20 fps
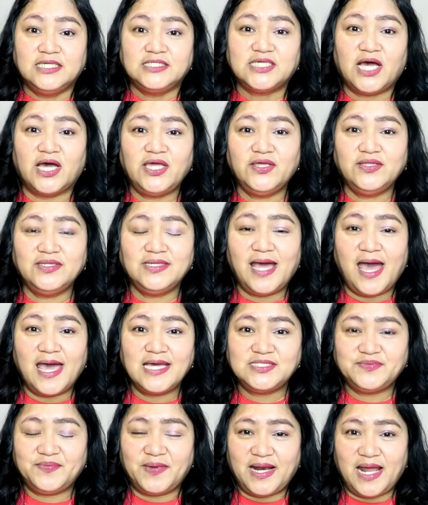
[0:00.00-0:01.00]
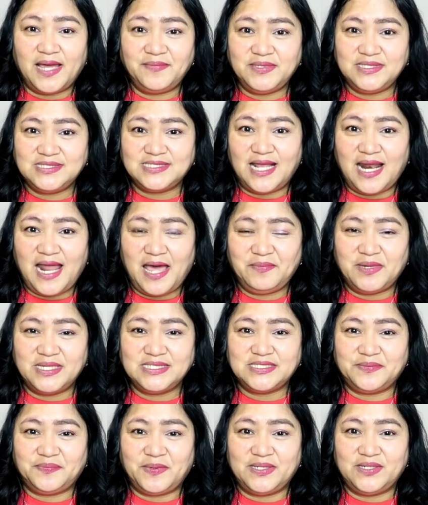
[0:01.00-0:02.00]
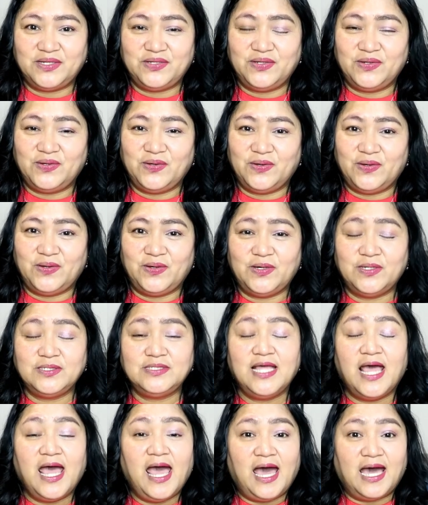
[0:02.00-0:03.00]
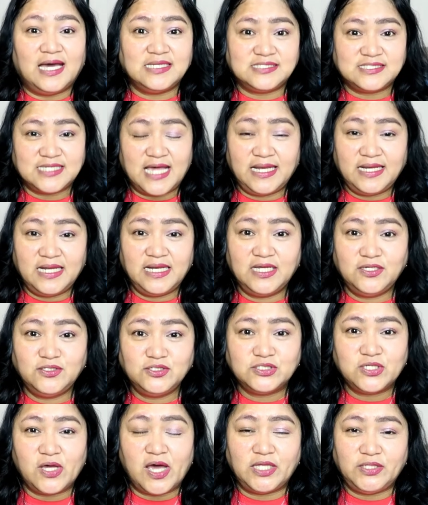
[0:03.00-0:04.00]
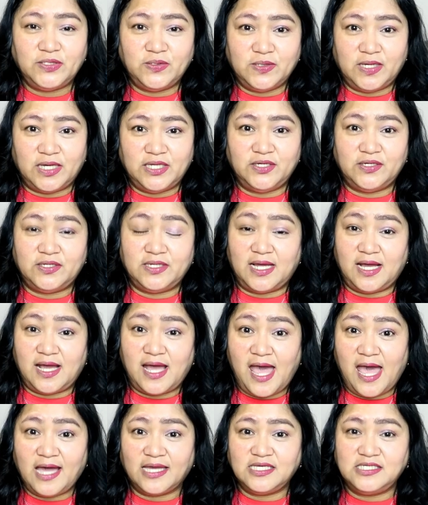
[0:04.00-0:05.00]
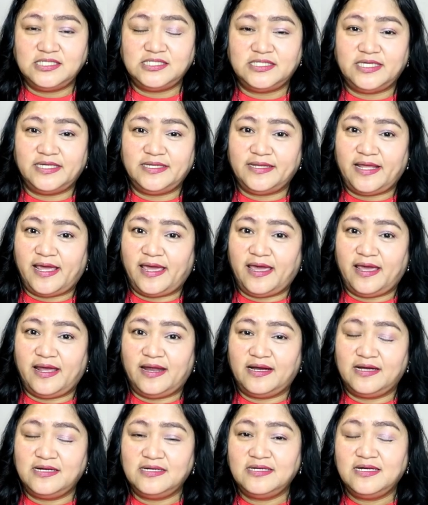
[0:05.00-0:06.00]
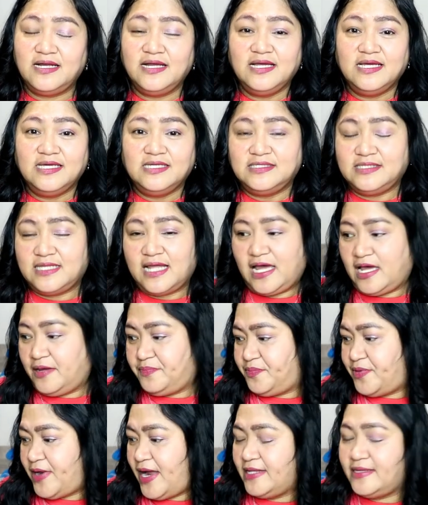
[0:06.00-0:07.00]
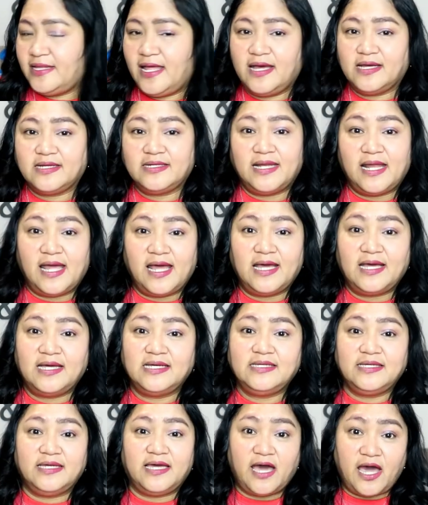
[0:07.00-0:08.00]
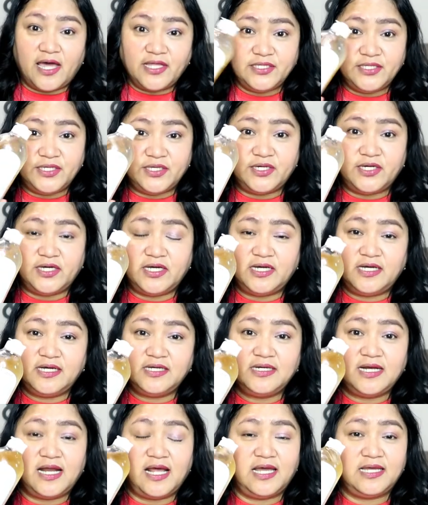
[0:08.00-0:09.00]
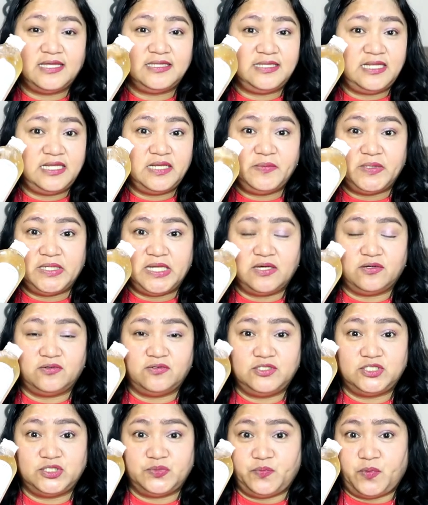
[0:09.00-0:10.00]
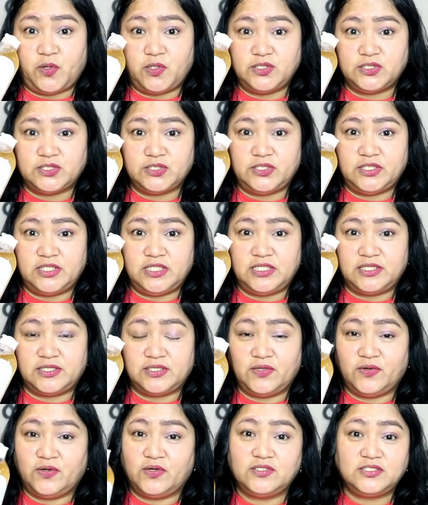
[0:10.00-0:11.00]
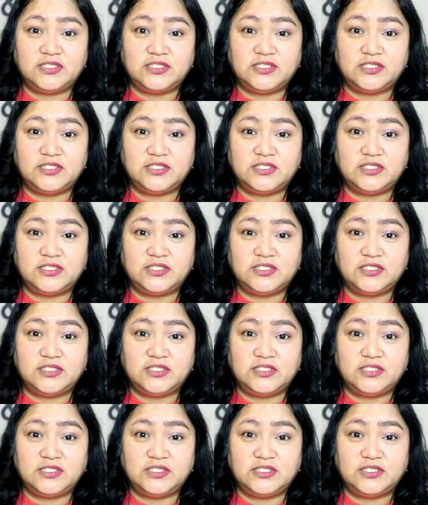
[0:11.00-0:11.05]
So, ayan guys, maraming salamat sa panonood at sana nagustuhan nyo ngayon ang aking shinare na product ng Garnier na hindi naman ako sponsor nito.